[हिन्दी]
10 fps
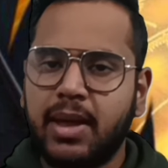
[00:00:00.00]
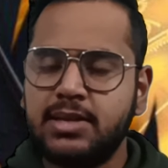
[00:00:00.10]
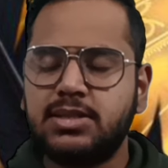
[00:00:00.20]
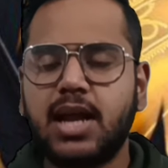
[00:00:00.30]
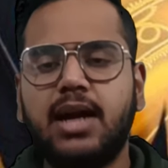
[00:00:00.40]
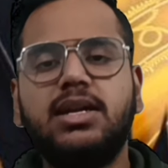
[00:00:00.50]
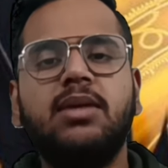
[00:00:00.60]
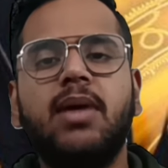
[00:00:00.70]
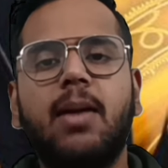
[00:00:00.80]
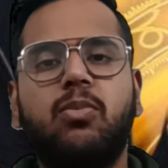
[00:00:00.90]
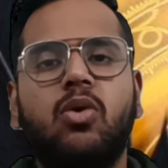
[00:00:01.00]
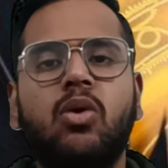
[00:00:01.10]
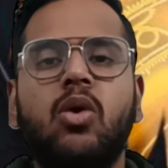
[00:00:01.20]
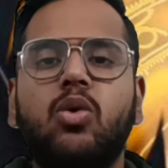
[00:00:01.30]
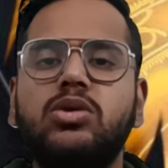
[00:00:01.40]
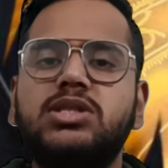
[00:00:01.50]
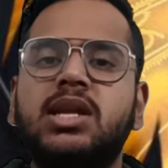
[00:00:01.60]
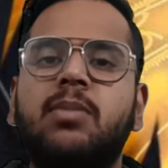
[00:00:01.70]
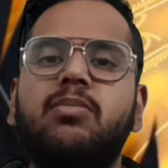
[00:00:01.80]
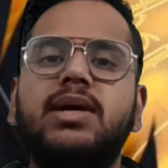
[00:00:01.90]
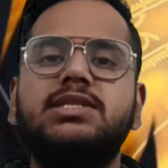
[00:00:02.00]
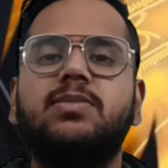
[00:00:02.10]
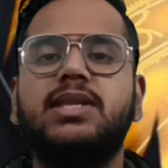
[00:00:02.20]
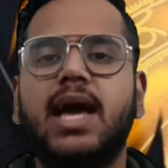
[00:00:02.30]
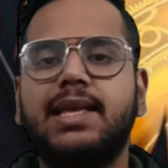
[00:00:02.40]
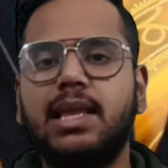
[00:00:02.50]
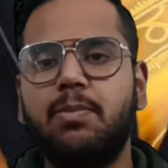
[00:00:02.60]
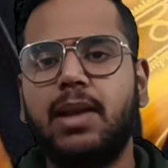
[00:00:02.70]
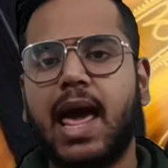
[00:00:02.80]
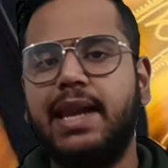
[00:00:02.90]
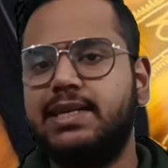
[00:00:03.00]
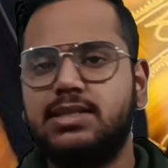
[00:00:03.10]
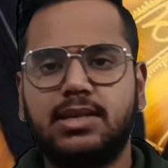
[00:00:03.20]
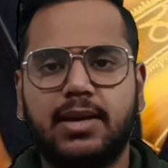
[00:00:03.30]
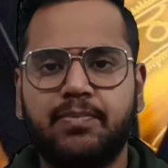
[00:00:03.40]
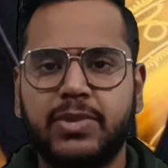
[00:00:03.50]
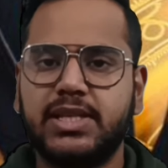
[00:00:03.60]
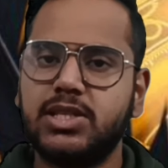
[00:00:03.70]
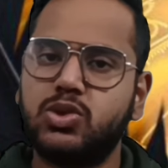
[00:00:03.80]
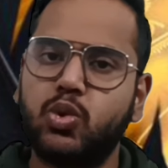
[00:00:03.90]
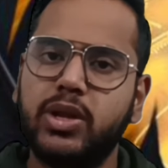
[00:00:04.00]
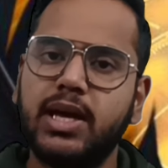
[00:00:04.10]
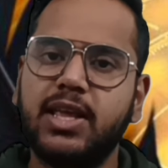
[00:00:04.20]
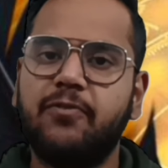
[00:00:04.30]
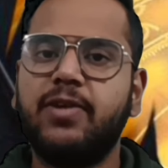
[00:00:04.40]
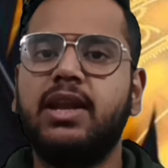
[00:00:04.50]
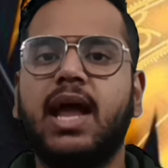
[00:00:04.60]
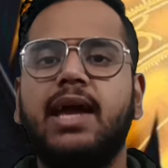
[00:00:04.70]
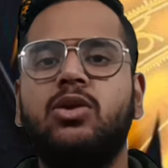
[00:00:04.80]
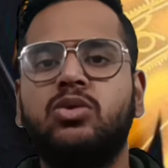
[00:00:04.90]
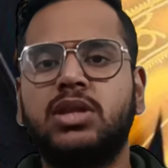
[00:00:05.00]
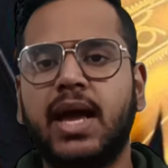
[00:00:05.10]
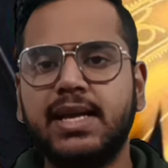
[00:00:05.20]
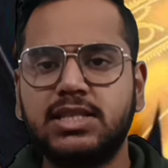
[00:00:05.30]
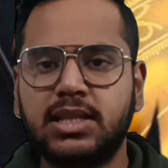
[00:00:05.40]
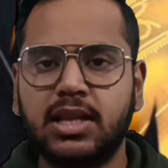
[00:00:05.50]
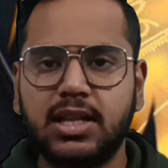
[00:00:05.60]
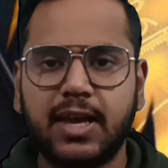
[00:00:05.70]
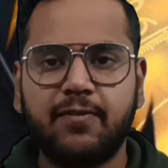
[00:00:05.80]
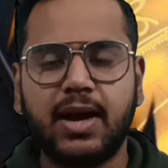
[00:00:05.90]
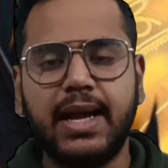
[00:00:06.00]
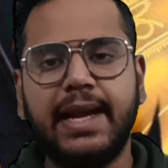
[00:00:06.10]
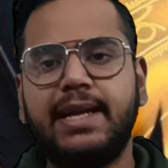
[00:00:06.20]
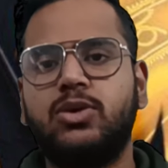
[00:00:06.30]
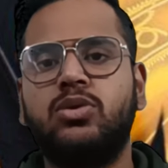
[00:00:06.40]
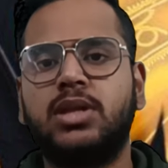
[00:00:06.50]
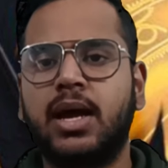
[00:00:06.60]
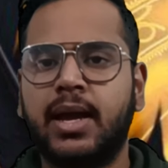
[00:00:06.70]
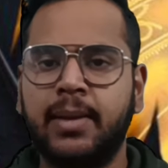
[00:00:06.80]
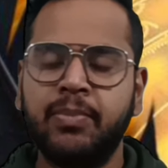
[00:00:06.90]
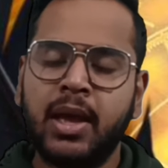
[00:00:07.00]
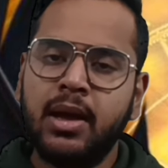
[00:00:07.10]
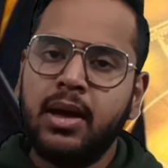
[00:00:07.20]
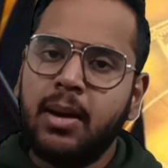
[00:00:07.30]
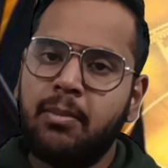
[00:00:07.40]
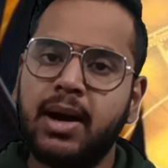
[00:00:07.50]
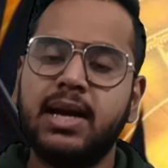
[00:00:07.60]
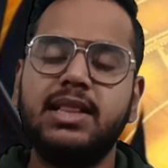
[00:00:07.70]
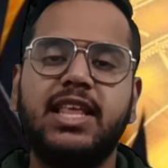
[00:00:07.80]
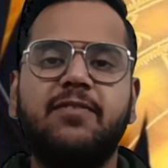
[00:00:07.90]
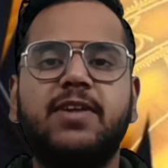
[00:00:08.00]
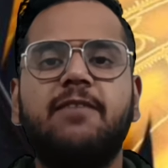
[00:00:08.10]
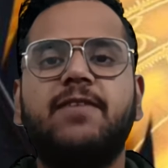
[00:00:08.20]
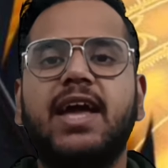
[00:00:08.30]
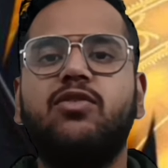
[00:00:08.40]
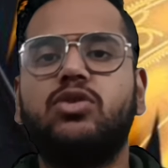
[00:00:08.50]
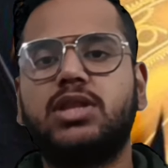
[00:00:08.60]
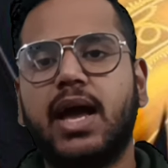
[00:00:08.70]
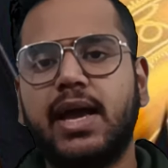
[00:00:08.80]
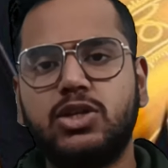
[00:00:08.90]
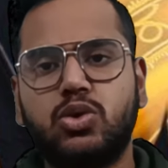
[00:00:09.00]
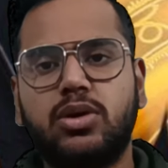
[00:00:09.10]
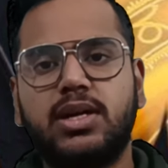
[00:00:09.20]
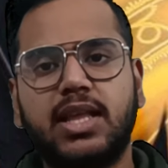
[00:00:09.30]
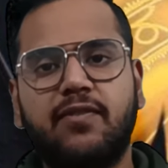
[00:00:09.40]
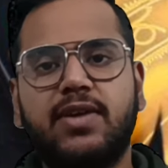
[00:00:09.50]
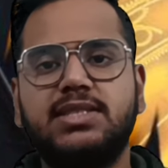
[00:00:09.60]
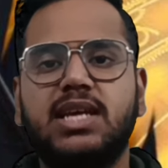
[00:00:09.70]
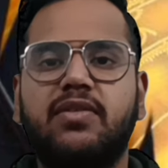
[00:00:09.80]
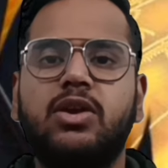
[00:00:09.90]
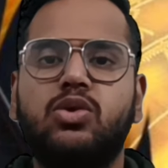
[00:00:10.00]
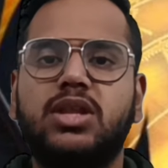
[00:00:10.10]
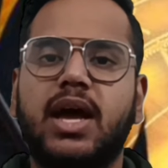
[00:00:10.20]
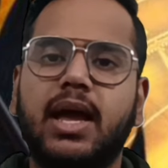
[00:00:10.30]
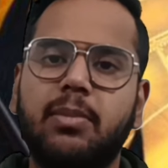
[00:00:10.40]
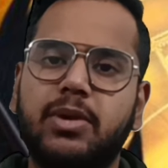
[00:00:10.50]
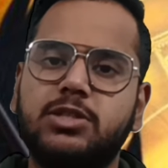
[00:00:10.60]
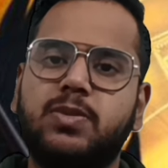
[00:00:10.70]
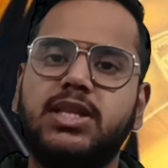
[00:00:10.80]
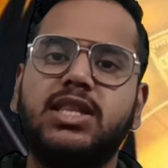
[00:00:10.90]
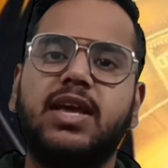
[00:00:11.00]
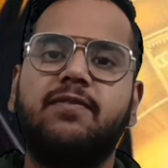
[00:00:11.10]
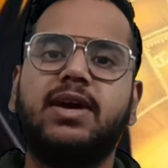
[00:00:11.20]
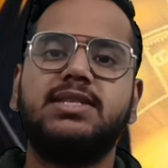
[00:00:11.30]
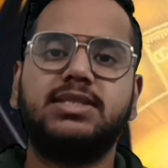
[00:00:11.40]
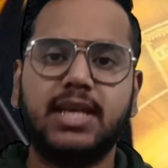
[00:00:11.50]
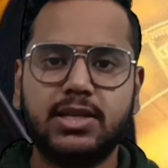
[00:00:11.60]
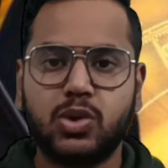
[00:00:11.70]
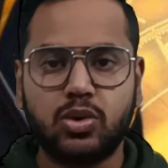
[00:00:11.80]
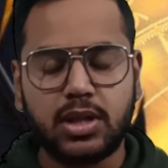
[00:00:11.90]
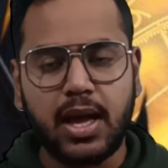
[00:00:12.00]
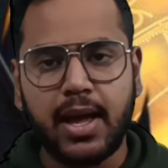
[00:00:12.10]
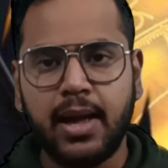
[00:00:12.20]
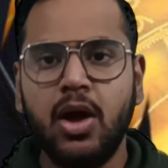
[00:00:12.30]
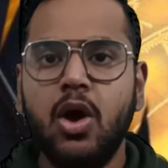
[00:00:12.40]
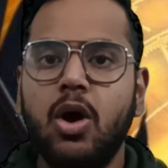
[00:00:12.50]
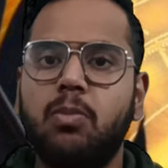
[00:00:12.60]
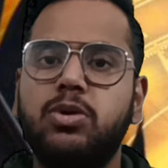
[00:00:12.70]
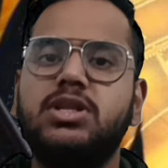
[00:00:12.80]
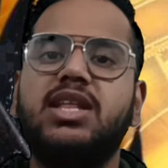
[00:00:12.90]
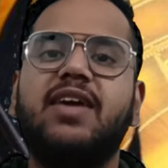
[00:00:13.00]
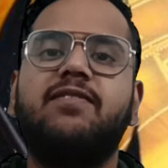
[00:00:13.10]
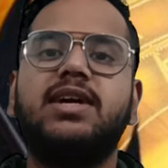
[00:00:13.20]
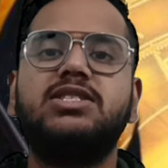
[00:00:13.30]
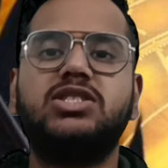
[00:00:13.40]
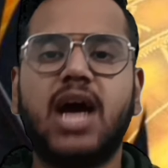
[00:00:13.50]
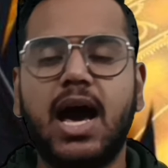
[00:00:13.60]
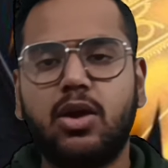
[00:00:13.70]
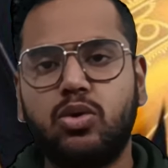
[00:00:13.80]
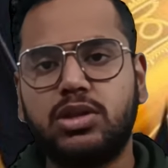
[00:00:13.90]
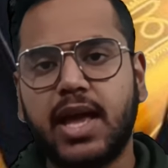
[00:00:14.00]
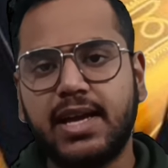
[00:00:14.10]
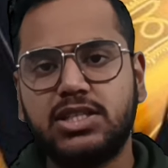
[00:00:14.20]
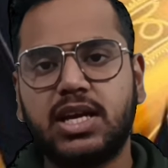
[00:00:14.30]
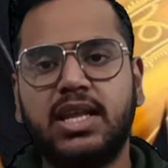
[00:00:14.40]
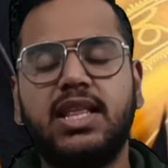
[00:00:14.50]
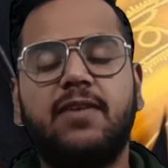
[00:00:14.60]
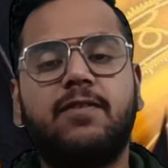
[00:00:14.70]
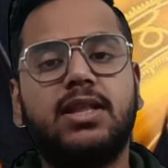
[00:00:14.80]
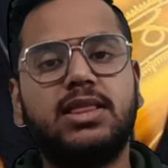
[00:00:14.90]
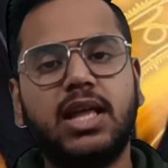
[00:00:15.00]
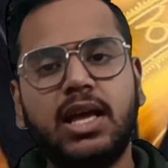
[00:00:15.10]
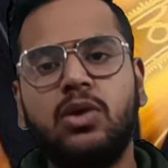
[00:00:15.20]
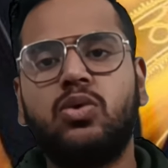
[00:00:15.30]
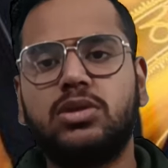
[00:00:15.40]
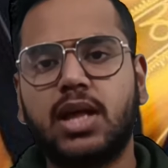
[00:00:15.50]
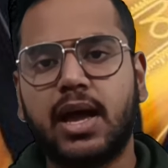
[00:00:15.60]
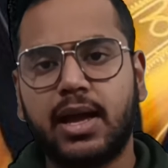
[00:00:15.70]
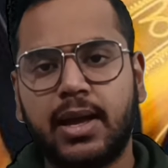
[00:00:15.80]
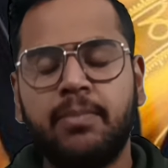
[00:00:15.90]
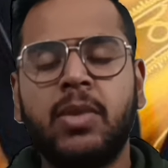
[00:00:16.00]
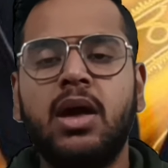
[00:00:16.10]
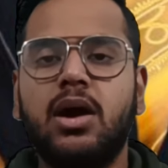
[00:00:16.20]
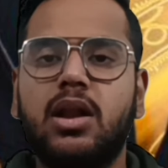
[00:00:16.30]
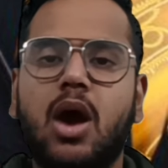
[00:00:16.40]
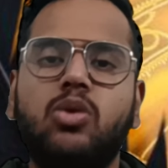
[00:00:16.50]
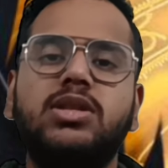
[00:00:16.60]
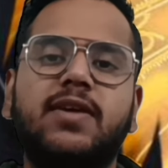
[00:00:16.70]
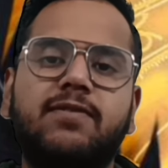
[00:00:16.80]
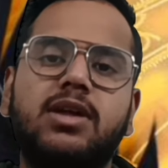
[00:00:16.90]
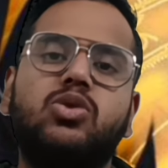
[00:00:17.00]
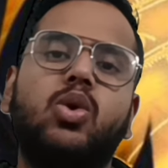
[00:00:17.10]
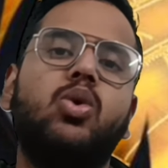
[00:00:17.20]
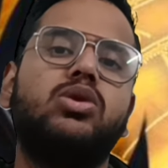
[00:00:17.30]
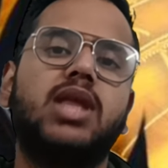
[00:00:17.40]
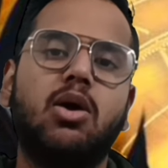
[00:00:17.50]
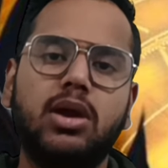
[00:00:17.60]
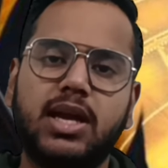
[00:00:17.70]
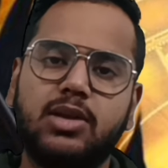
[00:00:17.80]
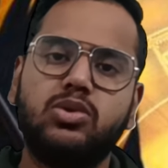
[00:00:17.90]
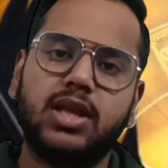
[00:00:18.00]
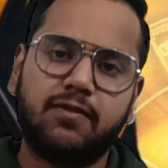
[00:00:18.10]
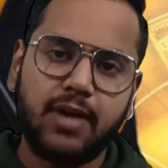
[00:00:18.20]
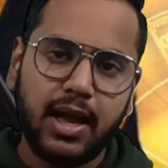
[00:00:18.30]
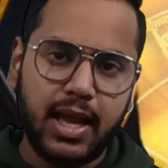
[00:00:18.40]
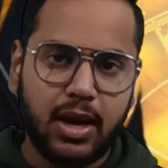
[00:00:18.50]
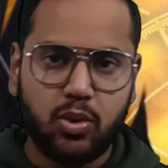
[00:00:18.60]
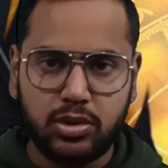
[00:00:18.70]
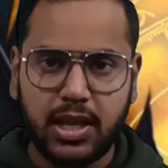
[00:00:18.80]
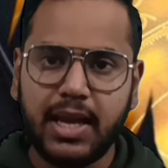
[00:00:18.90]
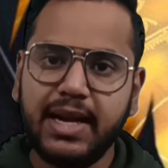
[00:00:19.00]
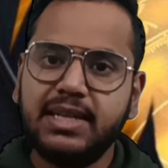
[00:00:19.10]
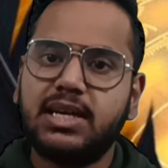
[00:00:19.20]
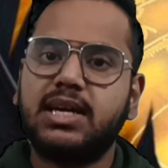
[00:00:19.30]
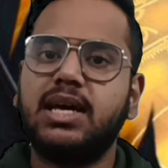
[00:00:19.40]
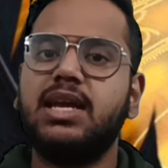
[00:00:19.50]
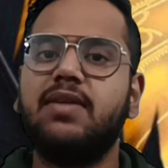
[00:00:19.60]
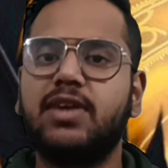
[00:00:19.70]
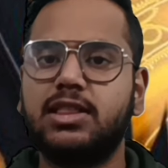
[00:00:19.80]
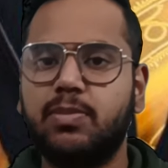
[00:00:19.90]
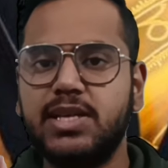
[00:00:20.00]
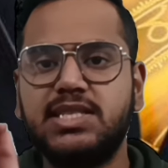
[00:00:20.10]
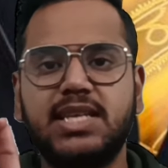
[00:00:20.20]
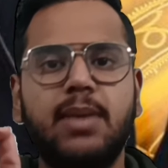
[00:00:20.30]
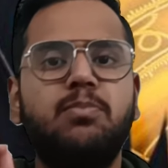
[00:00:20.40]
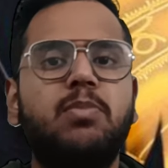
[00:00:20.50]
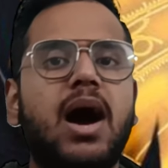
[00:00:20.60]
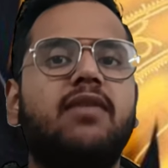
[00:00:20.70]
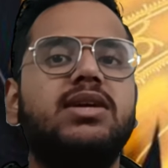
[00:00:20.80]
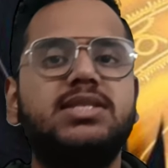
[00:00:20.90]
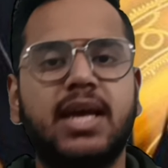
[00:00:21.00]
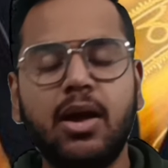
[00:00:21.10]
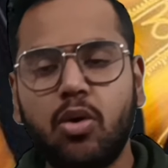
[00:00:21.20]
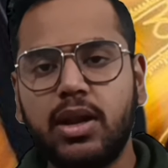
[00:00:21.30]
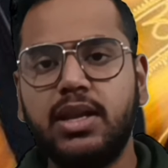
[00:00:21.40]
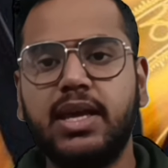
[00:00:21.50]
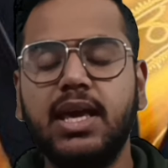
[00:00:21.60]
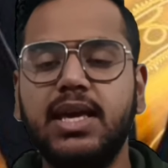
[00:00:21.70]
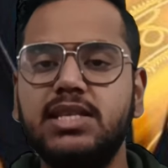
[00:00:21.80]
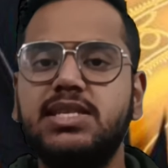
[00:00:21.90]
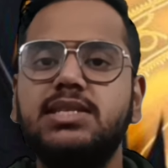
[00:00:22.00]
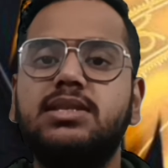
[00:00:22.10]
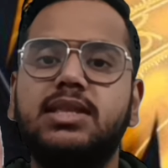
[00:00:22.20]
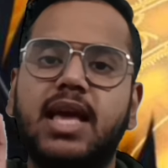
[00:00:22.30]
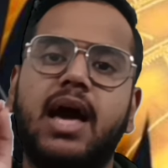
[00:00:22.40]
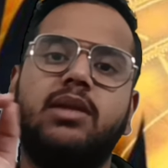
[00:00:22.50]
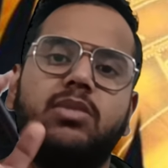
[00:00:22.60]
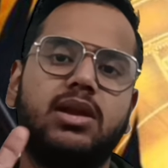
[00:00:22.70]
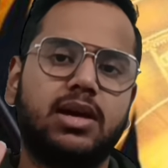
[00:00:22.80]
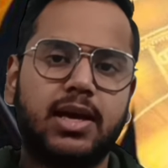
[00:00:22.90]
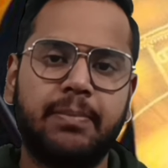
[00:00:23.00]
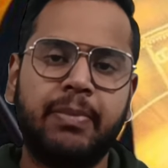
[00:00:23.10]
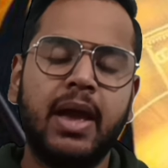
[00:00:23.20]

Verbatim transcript: मैंने स्टार्टिंग में आपको कुछ नंबर्स बताए थे प्लैनेट्स के जैसे सूर्य देव का नाइन होता है चंद्र देव का एट होता है मंगल देव का फाइव होता है शुक्र देव का सेवन होता है बृहस्पति देव का सिक्स होता है बुद्ध देव का चार होता है शनि देव का तीन होता है राहु देव का दो होता है और केतु देव का एक होता है ये टक्कर के वक्त भी सेम पावर्स हैं और इनकी ये चीज ध्यान में रखें